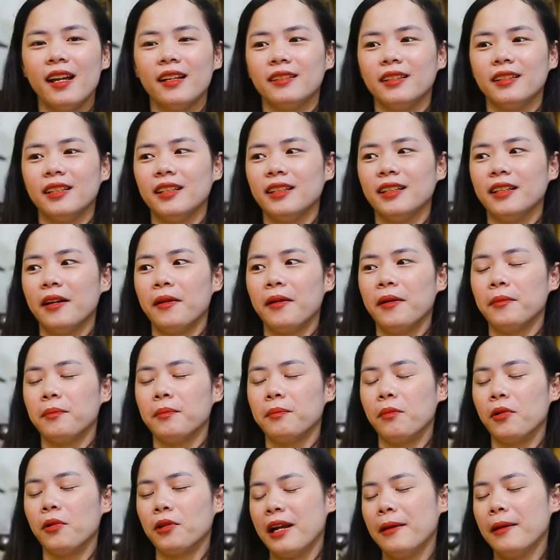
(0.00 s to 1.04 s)
Thì
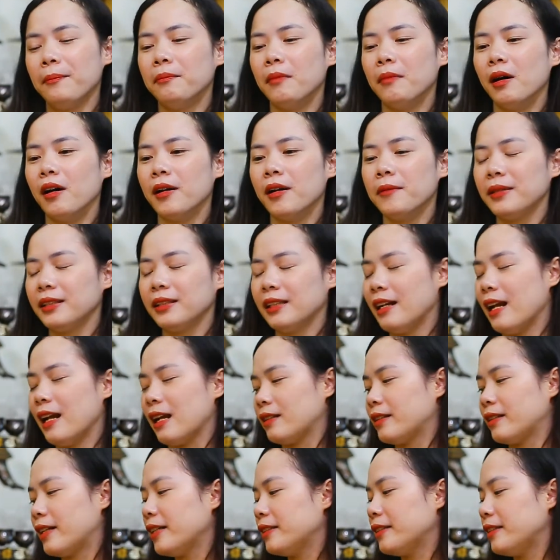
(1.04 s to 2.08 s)
một năm mới mà ta
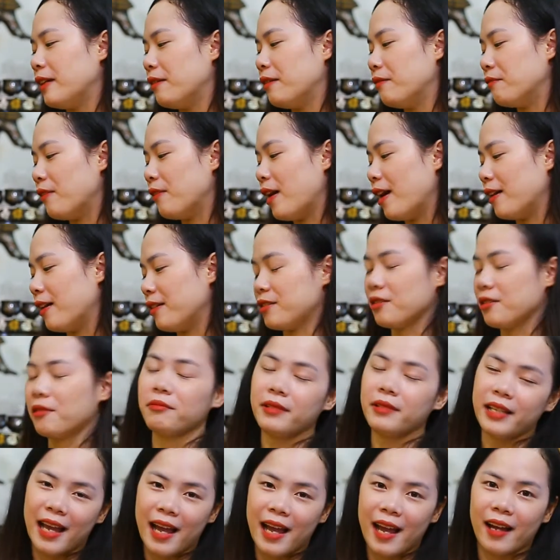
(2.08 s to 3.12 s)
đặt cây tiền vàng ở
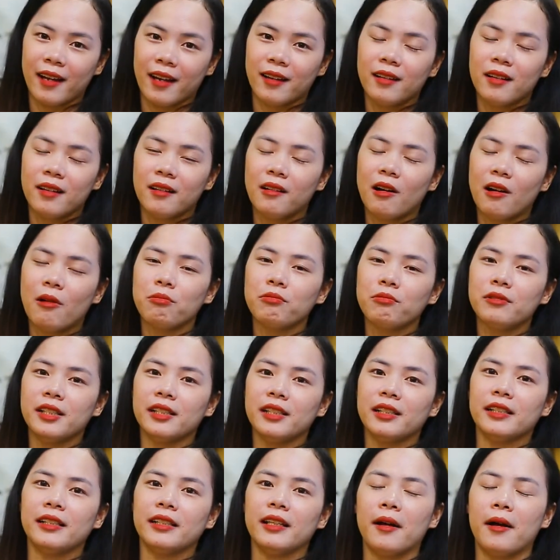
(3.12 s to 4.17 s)
trong nhà không
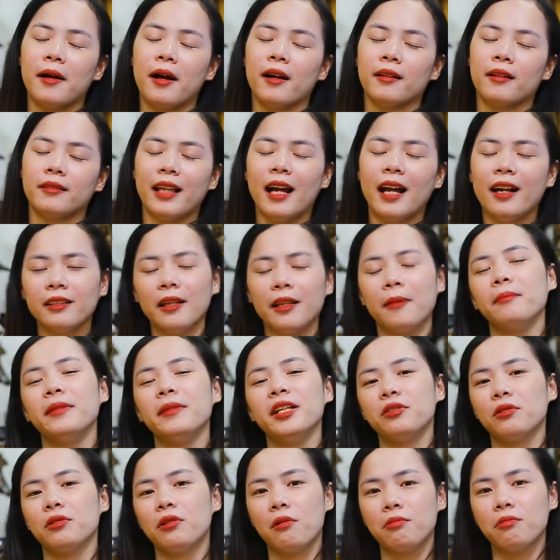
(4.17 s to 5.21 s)
chỉ à, tăng thẩm
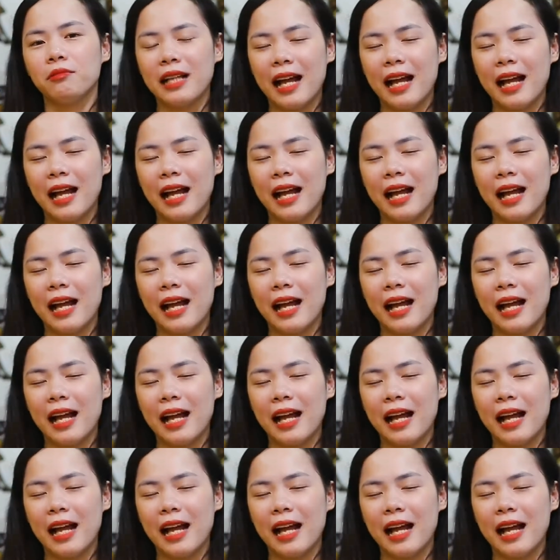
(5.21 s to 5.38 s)
mỹ cho không